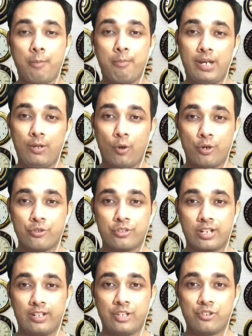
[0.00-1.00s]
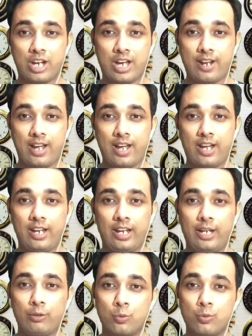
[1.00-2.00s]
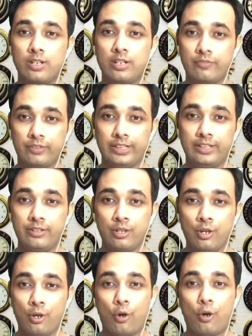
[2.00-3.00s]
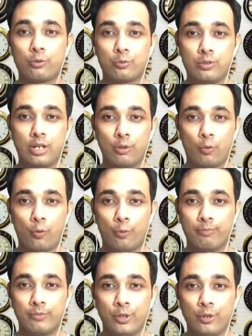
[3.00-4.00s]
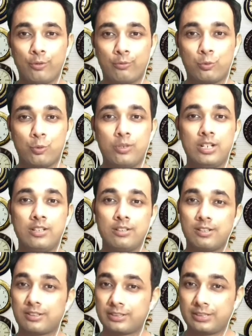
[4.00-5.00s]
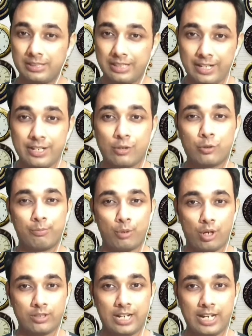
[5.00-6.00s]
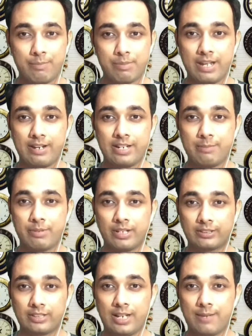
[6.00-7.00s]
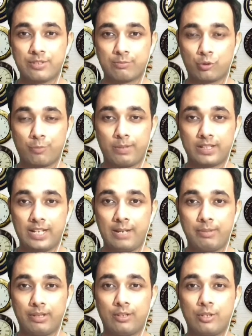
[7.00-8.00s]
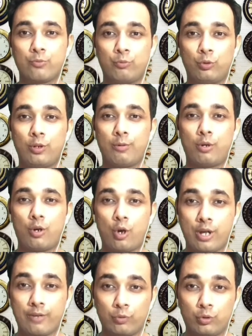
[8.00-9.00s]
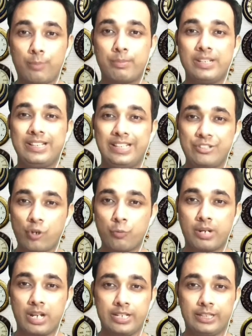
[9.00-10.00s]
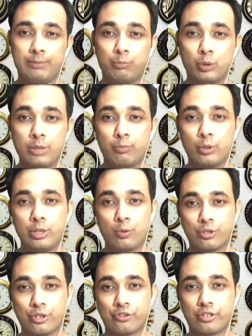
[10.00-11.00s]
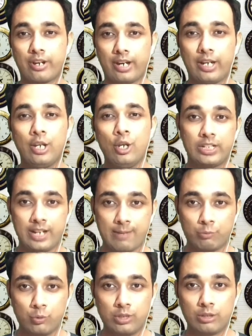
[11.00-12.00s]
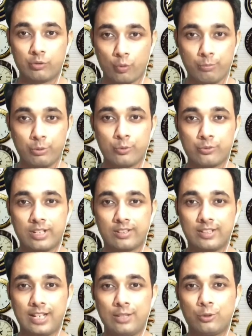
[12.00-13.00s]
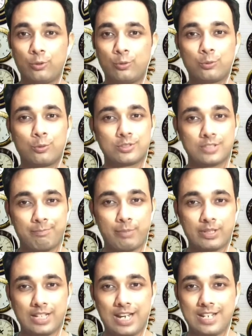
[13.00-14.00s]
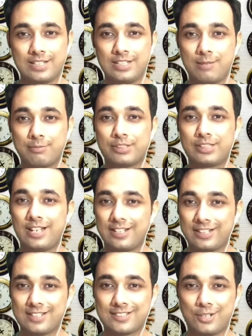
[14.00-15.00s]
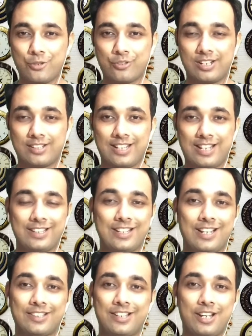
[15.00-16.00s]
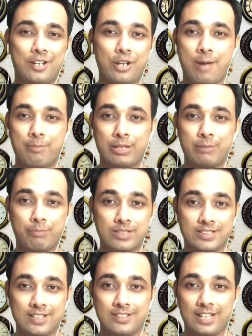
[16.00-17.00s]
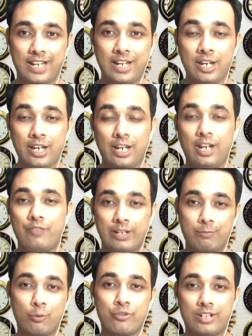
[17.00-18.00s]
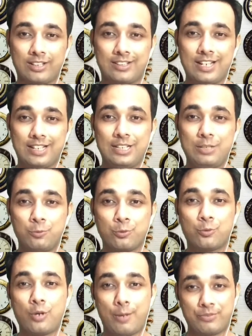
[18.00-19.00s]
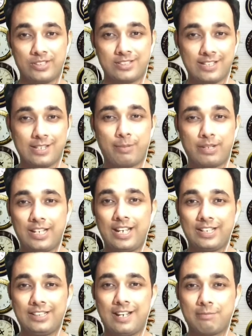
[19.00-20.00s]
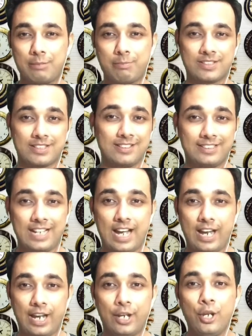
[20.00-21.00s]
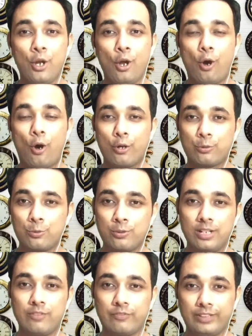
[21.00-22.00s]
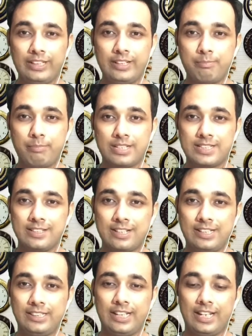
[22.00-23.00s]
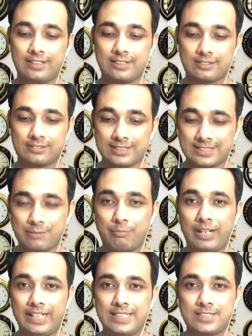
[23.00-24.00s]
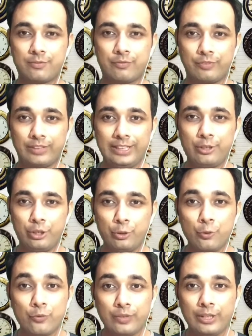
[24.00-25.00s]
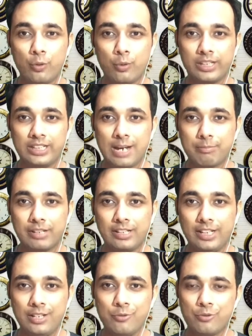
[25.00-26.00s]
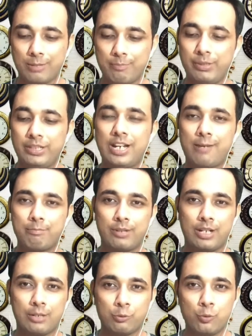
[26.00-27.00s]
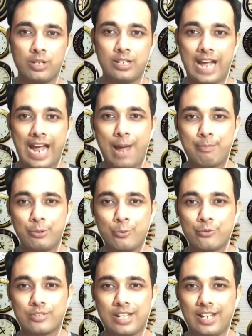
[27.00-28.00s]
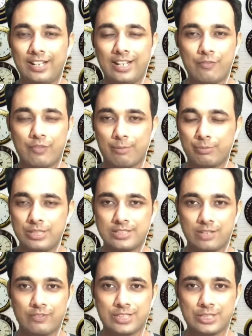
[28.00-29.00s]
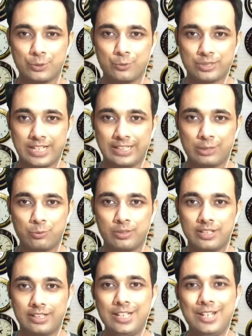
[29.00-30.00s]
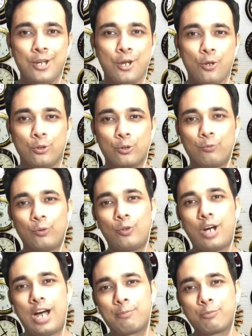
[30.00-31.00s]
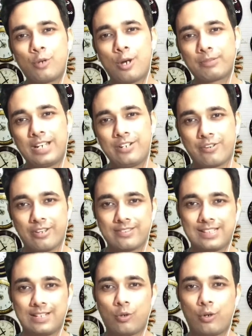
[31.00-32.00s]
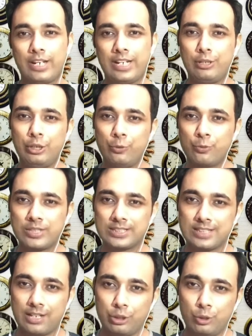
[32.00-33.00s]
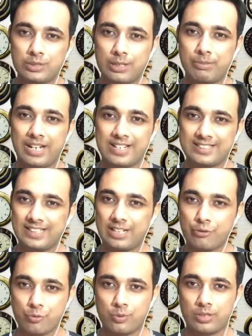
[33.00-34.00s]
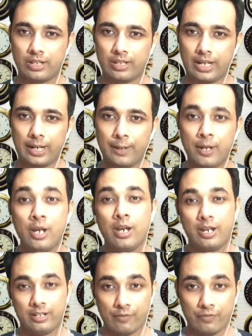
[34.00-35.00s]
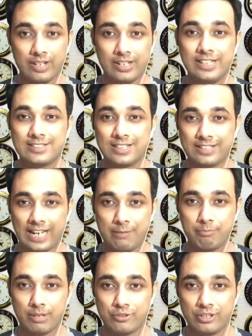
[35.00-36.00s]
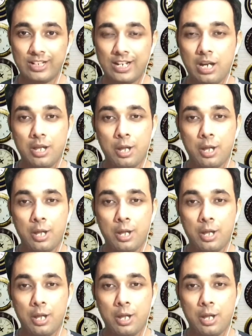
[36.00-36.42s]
में लॉन्च करने जा रहा है गूगल फीड और गूगल होम गूगल इंडिया को बहुत हाई प्रायोरिटी पे लगता है आप सबको पता है बिकॉज वो और वो अपनी रीच आउट बढ़ाने की पूरी पूरी कोशिश कर रहे हैं अगर आप गूगल क्रोम यूज़ करते हैं तो उनको सब पता है कि आप क्या क्या सर्च करते हैं क्या क्या आपकी पसंद है इनफैक्ट मुझे लगता है कि उनको आपसे ज़्यादा पता है कि आपकी पसंद क्या है और गूगल फीड बेसिकली एक कस्टमाइज्ड फीड न्यूज़ फीड होगी आपके लिए जब भी आप गूगल ऐप यूज़ करेंगे या फिर अपनी सर्विसेज यूज़ करेंगे गूगल की तो वो आपको आपके इंटरेस्ट के अकॉर्डिंग न्यूज़ न्यूज़ अपडेट्स देना शुरू कर देंगे डेफिनेटली इससे टाइम बचेगा